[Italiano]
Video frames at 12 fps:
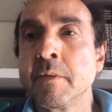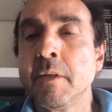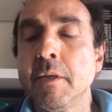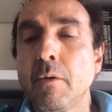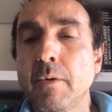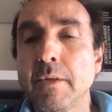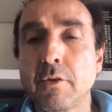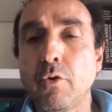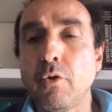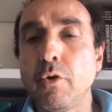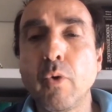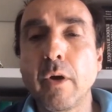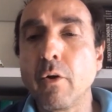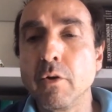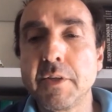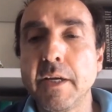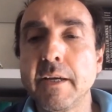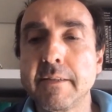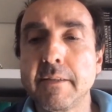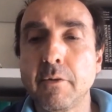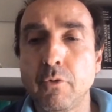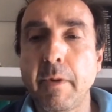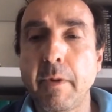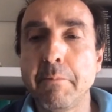Queste sono le due cose che
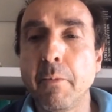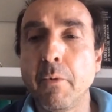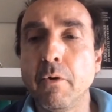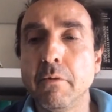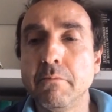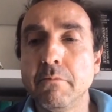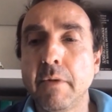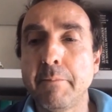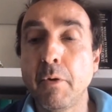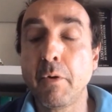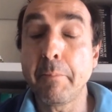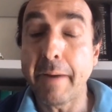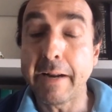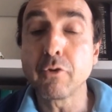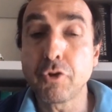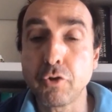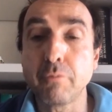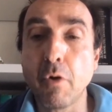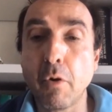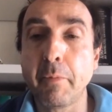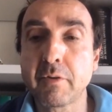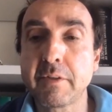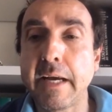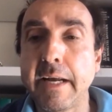secondo me abbiamo, abbiamo imparato e ci dobbiamo
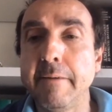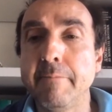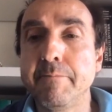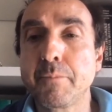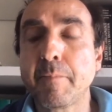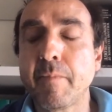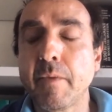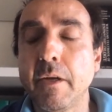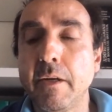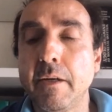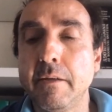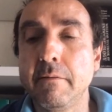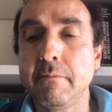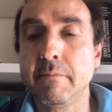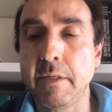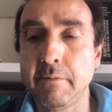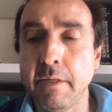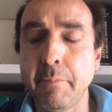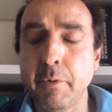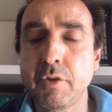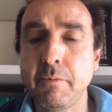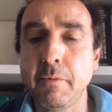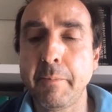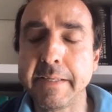portare eh, nei
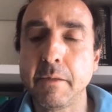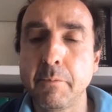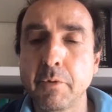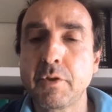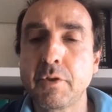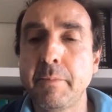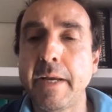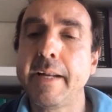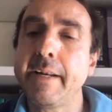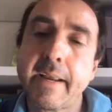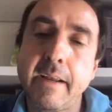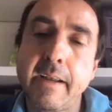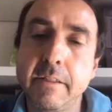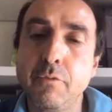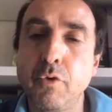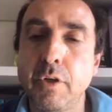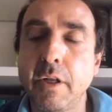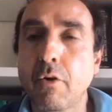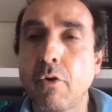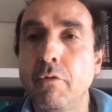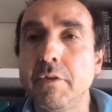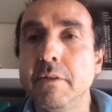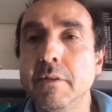prossimi mesi, nei prossimi anni anche al di fuori del Covid.